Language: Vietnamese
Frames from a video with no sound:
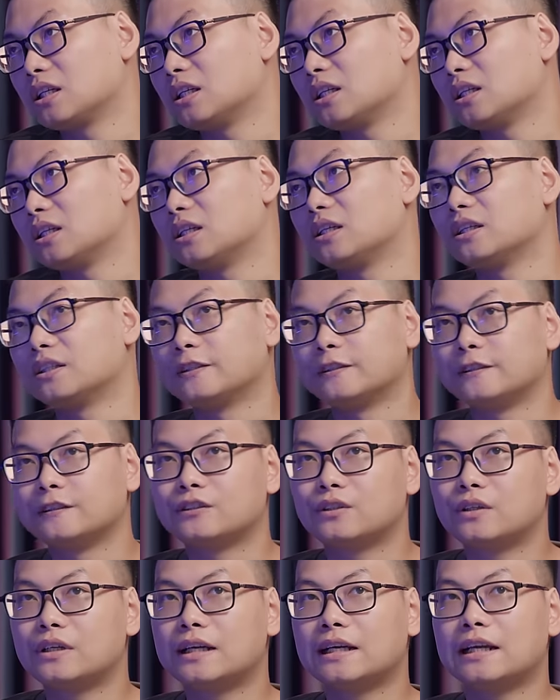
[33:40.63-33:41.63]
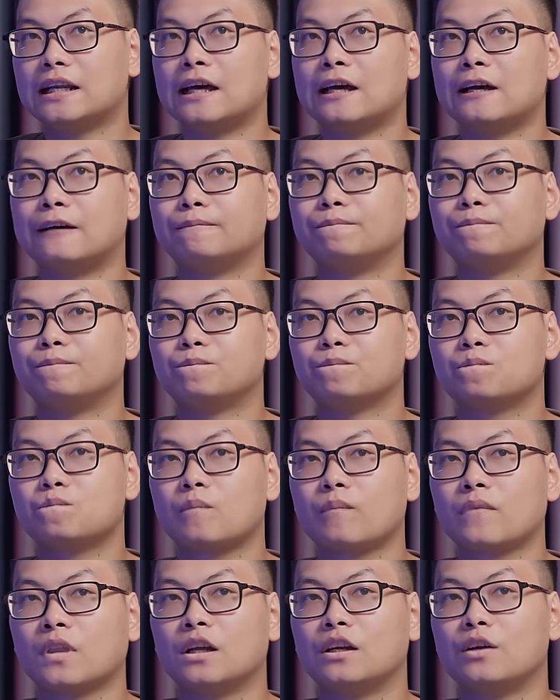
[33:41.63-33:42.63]
Ừ. Cho nên là
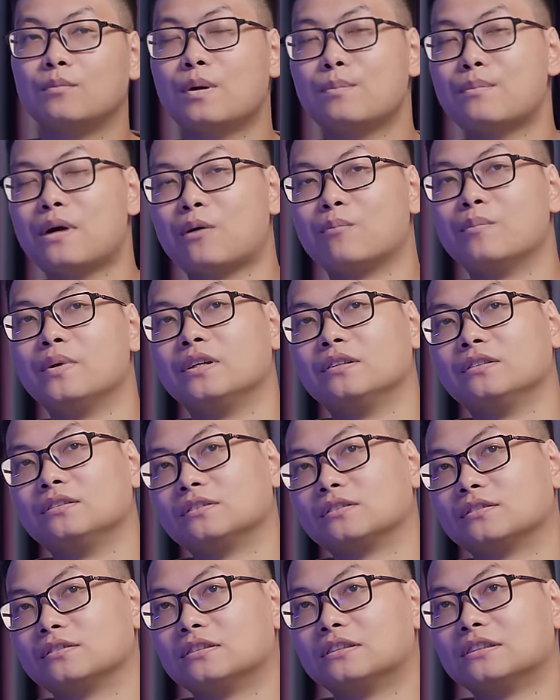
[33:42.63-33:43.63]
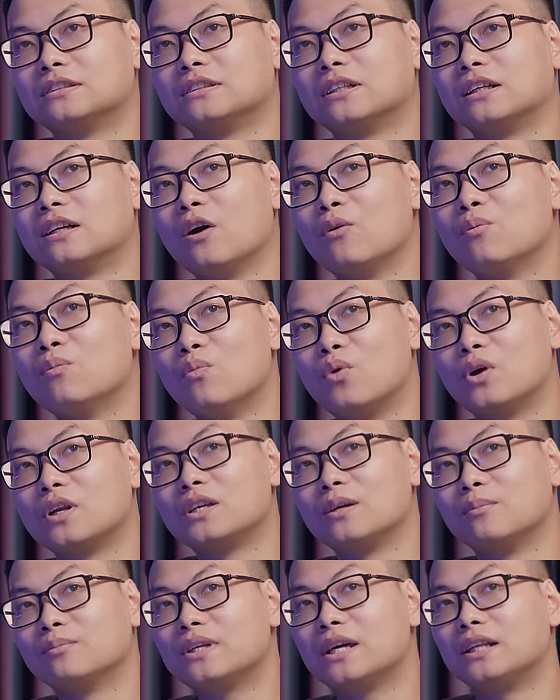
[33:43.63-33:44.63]
nếu mà bảo mình không muốn
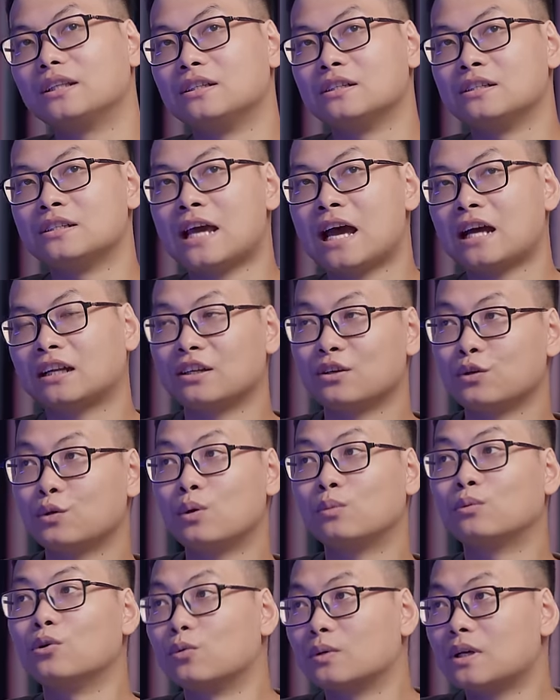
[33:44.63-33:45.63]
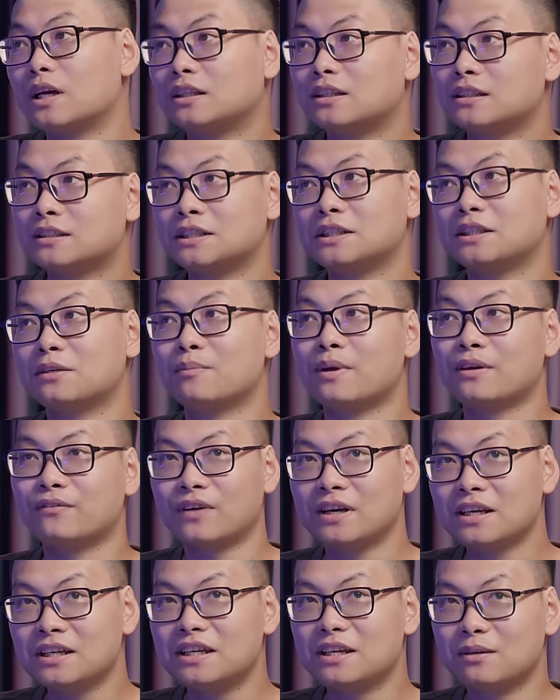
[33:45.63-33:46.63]
kiếm tiền từ nhạc thì cũng không đúng nhá. Thực sự thì mình
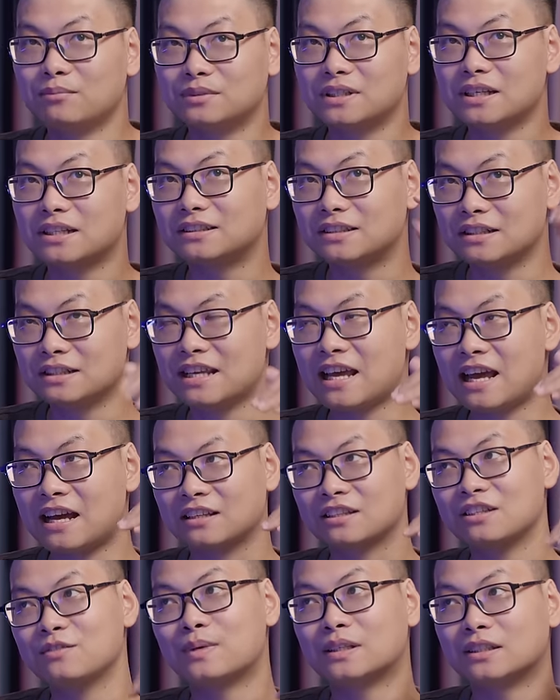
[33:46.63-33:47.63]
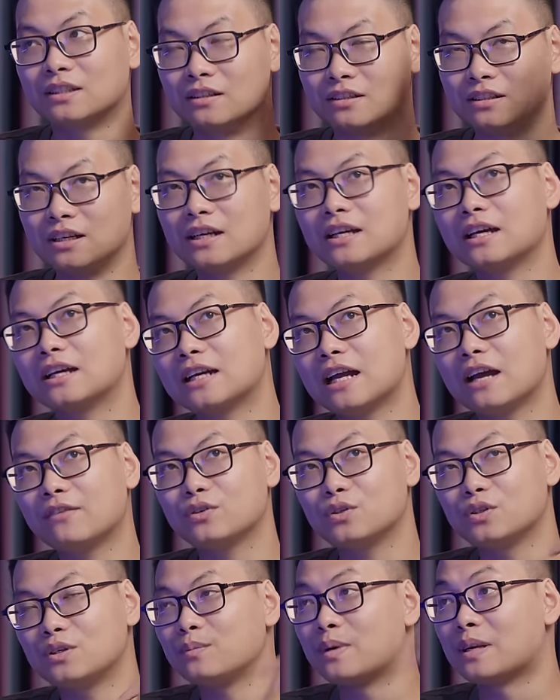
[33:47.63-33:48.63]
vẫn kiếm tiền từ nhạc, nhưng mà từ những cái kênh khác,
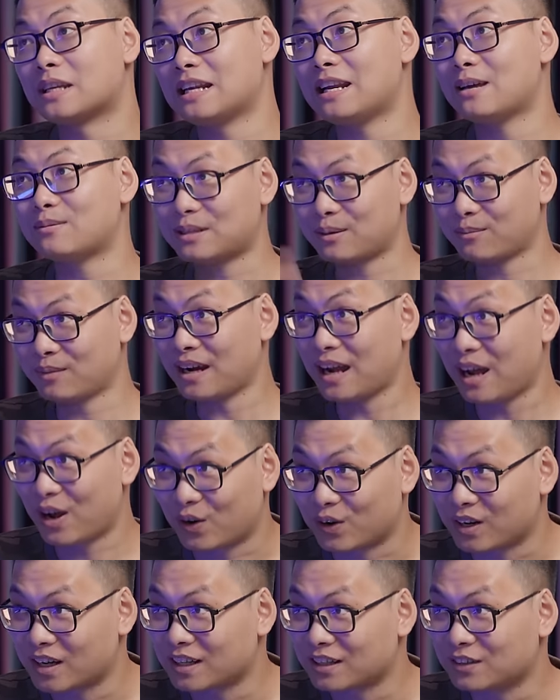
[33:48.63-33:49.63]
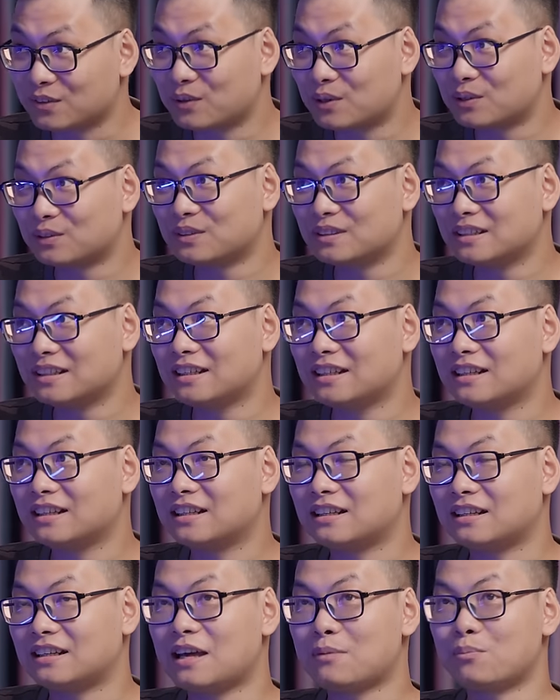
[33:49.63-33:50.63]
ví dụ như mình đi làm giám khảo này, đúng không? Ừ.
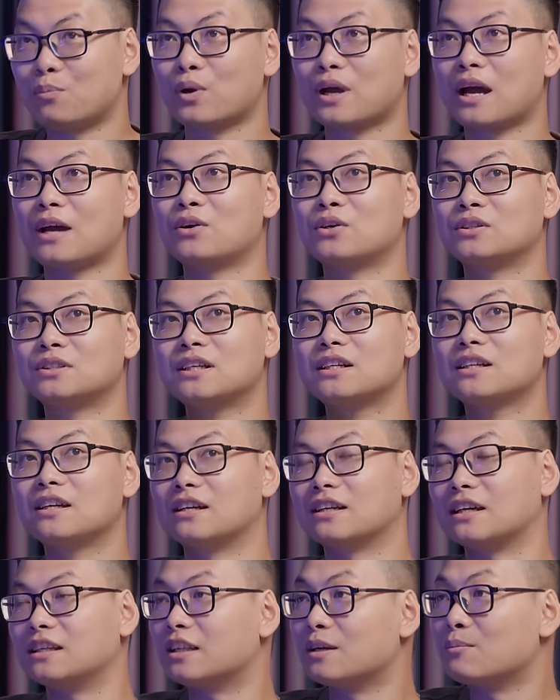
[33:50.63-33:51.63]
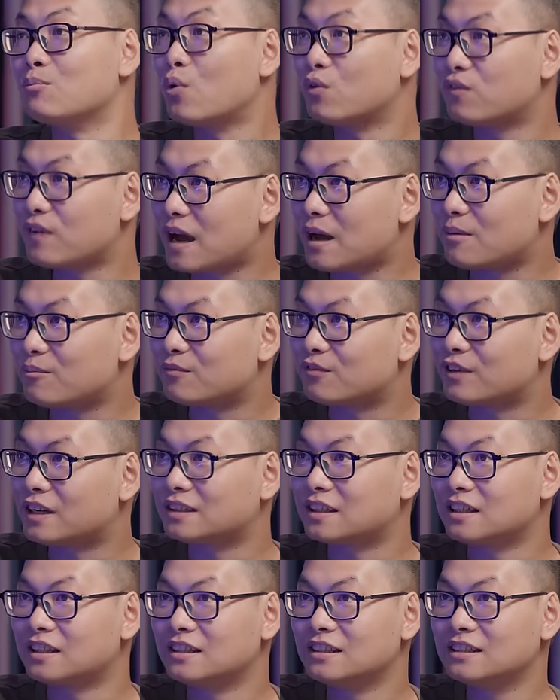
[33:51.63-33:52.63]
Là một cái nó rất cần cái tính mô phạm và
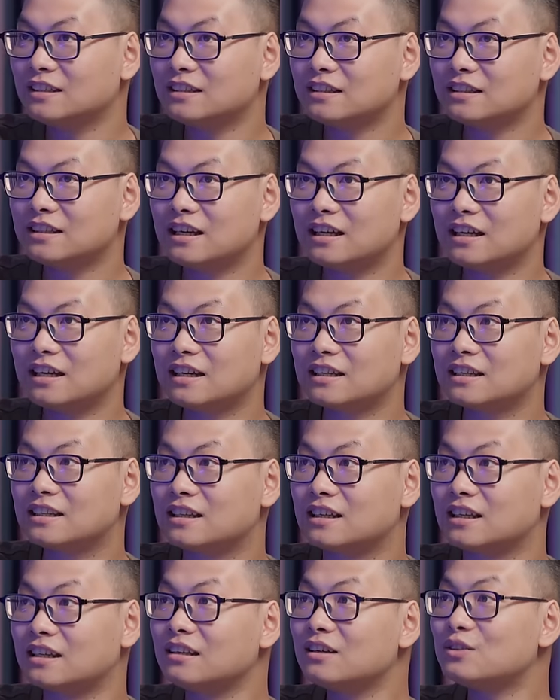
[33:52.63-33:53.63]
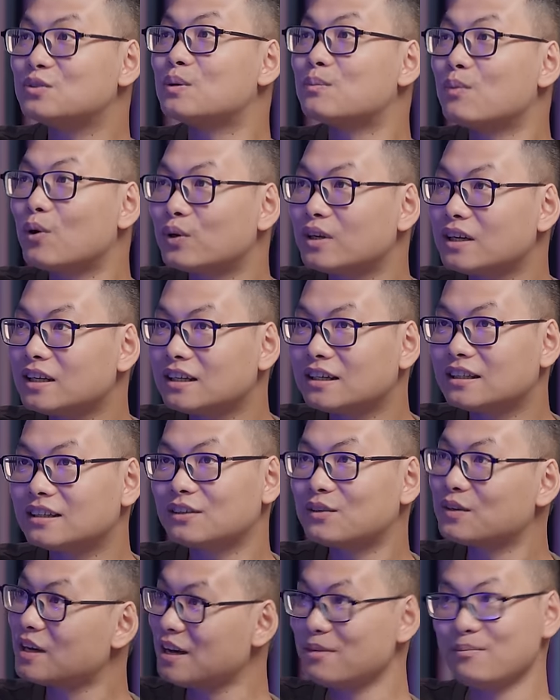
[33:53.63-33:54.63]
tính uh, kiến thức chuyên môn ấy.
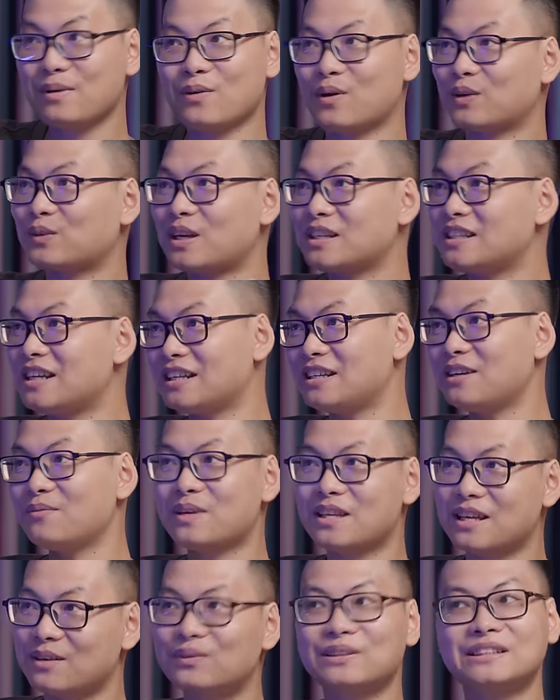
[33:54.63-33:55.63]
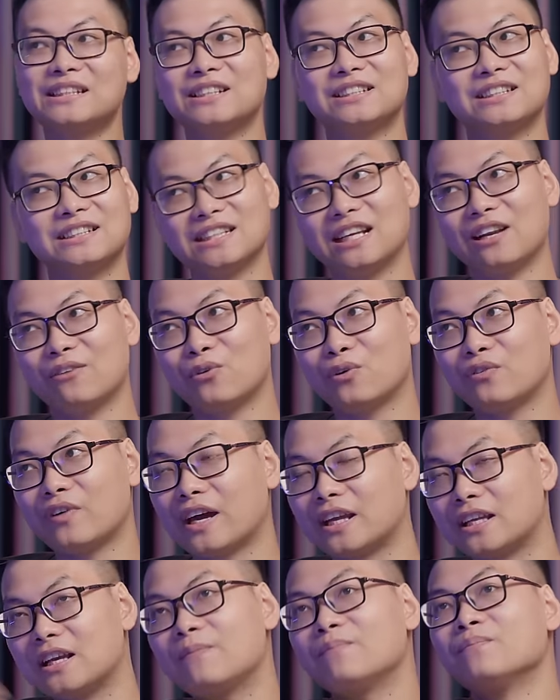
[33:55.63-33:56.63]
Ok, mình hoàn toàn nhận nhá, mình nhận một rất rất là vui
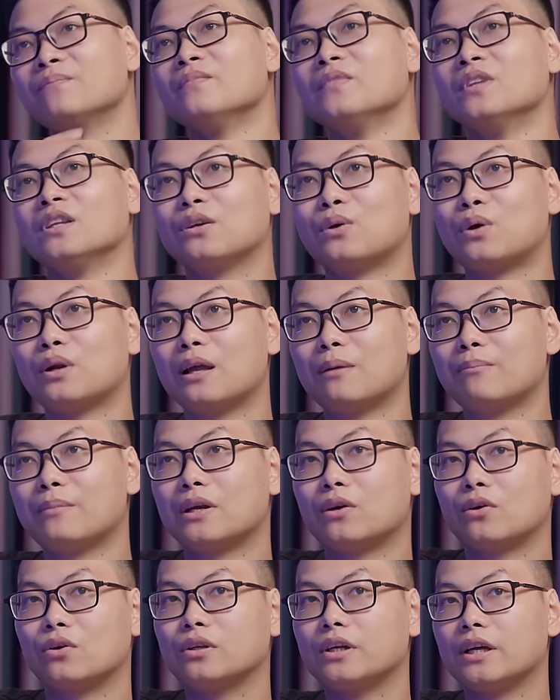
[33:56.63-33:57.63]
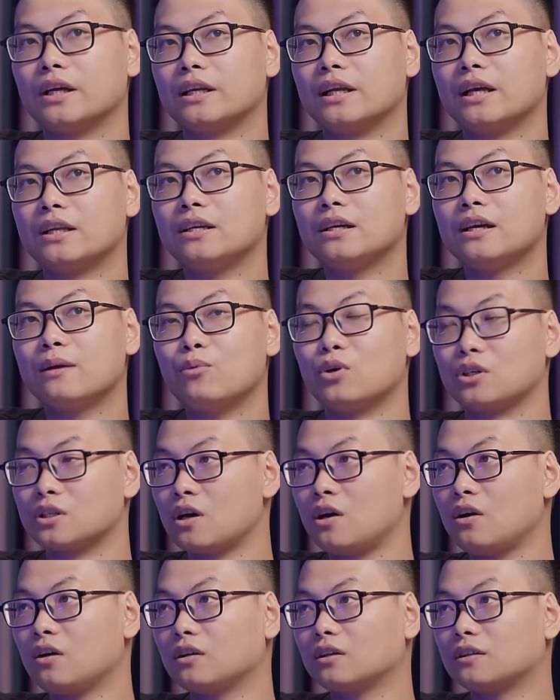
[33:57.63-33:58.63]
vẻ nhá. Hoặc là mình có thể đến những cái buổi
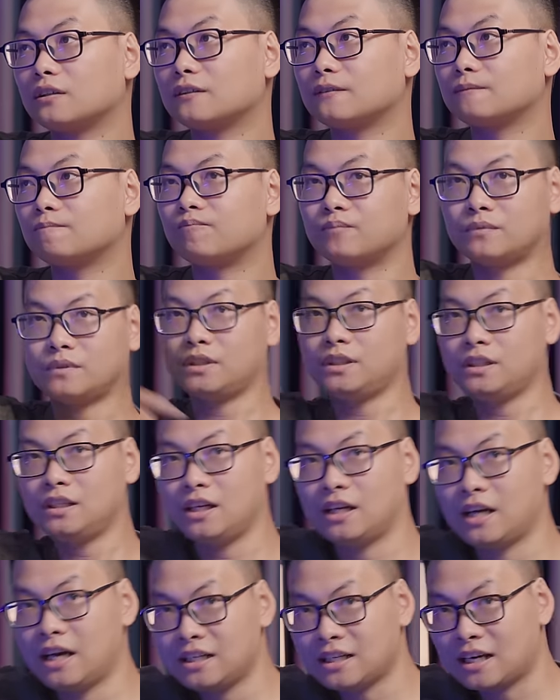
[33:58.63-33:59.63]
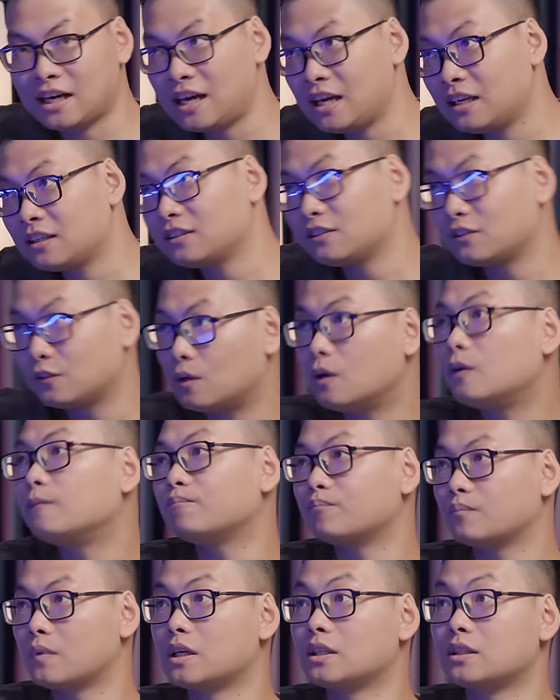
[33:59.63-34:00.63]
talk như ở đây chẳng hạn, đúng không?
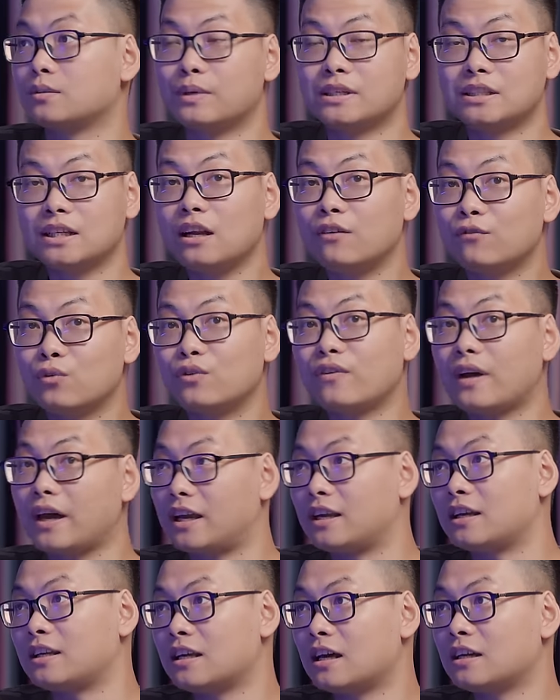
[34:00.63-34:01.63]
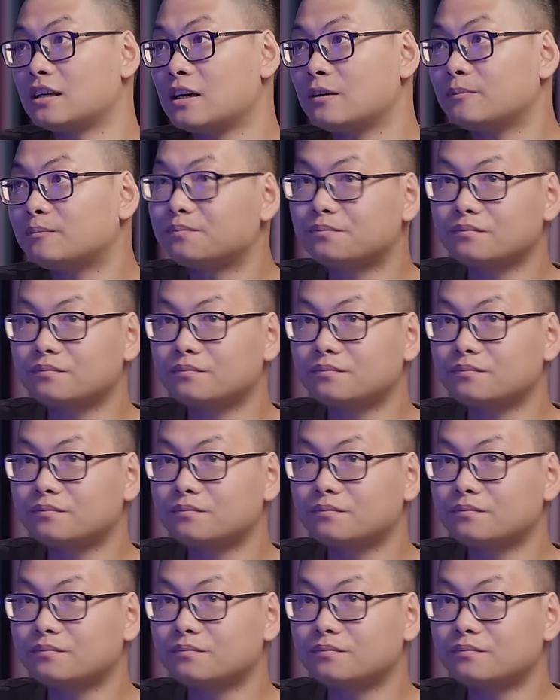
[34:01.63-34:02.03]
Ừ. Mình mình rất là vui vẻ để nhận nhá.